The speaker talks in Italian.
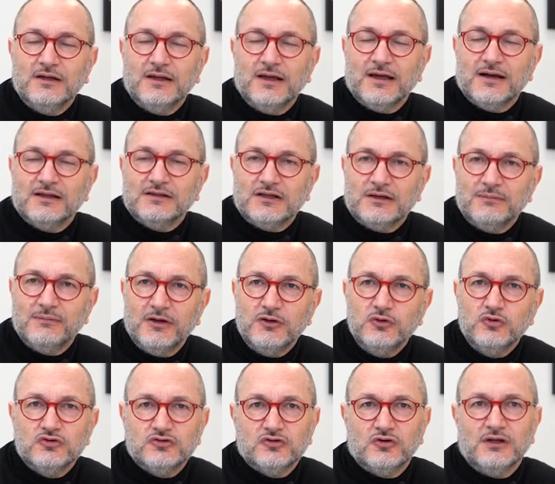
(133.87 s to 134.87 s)
caratteri
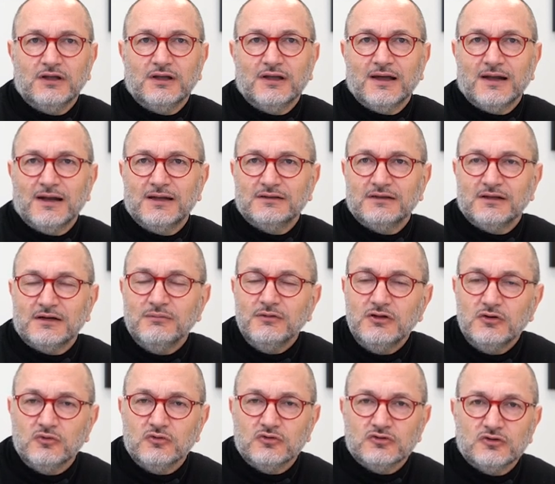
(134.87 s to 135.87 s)
maiuscoli, caratteri
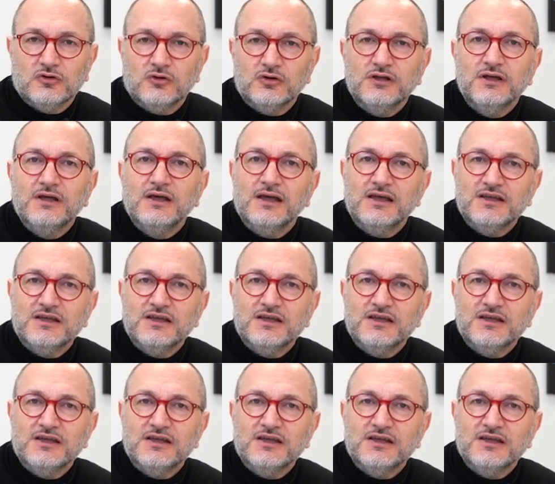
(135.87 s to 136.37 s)
minuscoli